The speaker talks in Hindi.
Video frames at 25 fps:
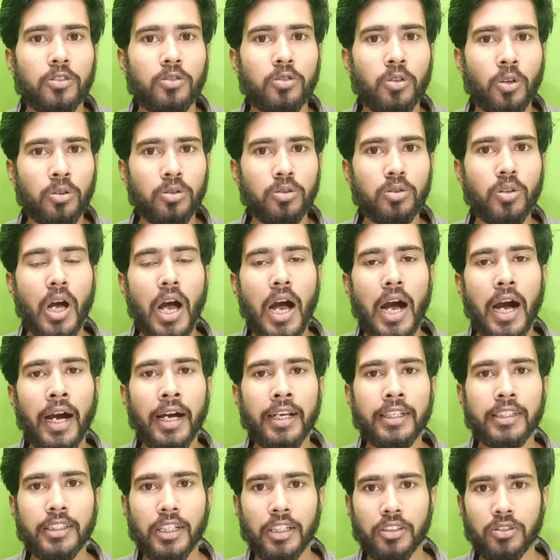दोस्तों
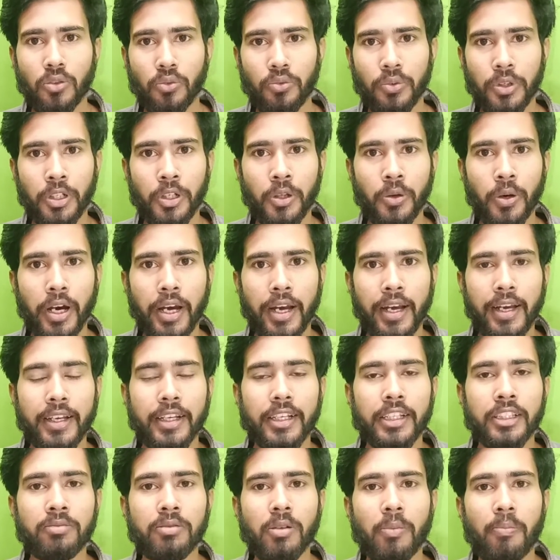आज का जो वीडियो है
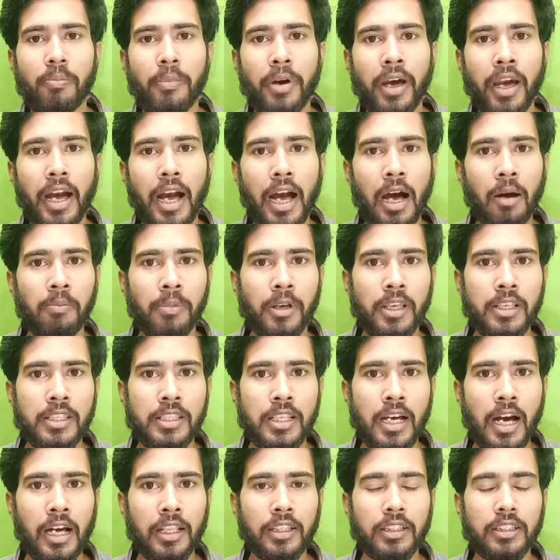इसमें मैं आपके
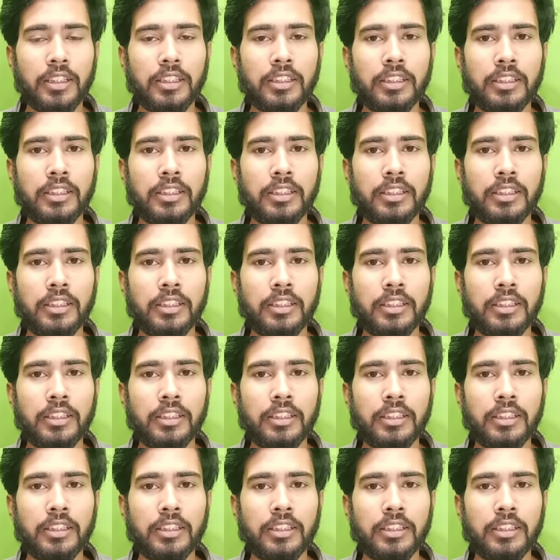साथ